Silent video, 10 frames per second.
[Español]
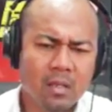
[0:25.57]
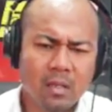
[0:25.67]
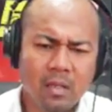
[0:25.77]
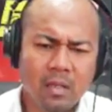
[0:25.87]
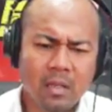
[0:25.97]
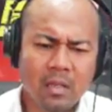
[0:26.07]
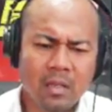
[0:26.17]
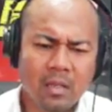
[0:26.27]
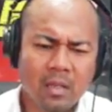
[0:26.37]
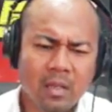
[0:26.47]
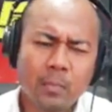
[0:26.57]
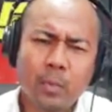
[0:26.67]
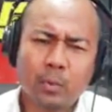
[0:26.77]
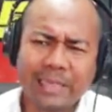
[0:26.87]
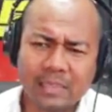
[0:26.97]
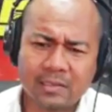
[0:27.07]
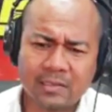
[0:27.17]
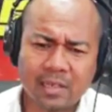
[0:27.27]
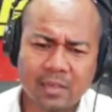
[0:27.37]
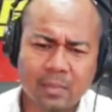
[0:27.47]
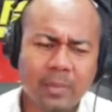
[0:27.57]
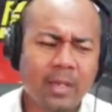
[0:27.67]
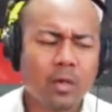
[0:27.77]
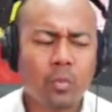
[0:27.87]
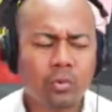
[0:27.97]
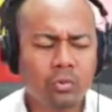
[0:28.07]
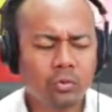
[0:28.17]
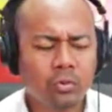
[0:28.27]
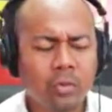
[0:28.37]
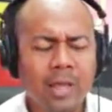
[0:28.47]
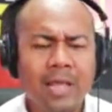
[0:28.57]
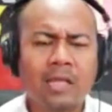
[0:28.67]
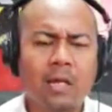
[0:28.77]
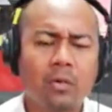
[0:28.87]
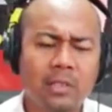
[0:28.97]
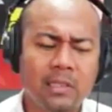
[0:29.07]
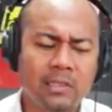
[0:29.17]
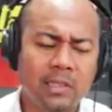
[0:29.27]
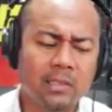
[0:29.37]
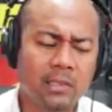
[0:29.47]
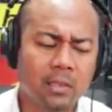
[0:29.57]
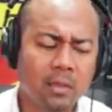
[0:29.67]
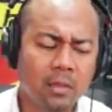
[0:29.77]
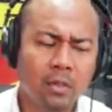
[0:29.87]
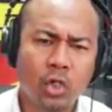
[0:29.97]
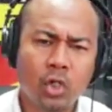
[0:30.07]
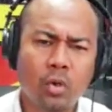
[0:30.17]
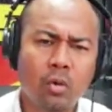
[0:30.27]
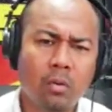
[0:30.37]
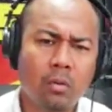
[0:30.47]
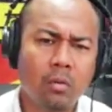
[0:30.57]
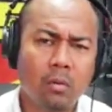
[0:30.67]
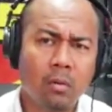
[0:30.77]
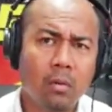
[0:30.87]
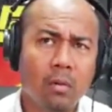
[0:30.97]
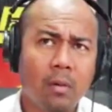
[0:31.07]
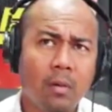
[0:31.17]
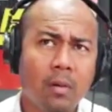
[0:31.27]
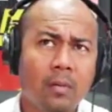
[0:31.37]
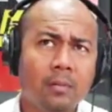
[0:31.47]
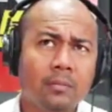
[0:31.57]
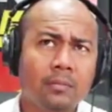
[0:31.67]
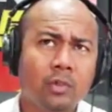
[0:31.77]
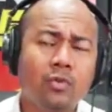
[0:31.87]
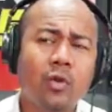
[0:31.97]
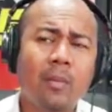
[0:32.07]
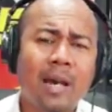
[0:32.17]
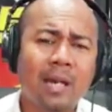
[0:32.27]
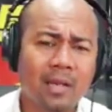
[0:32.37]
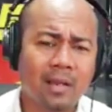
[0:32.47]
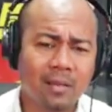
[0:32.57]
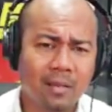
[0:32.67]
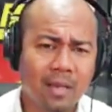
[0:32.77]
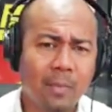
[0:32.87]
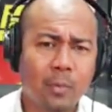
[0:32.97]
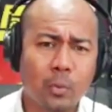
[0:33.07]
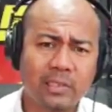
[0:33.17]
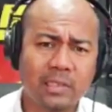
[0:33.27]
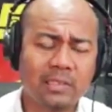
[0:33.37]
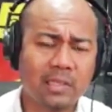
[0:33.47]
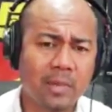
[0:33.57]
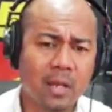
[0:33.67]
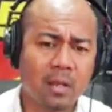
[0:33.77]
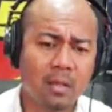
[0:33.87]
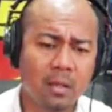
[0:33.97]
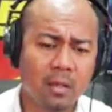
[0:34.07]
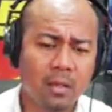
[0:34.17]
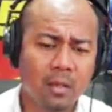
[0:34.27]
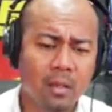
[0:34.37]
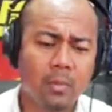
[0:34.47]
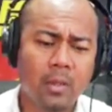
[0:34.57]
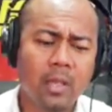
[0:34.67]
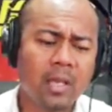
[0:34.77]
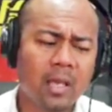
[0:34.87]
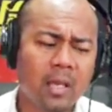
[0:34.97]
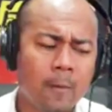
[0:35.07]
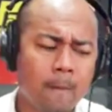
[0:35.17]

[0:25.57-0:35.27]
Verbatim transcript: y impotencia ver cómo todas estas noticias no no abarcan la provincia de Samaná. Y vi que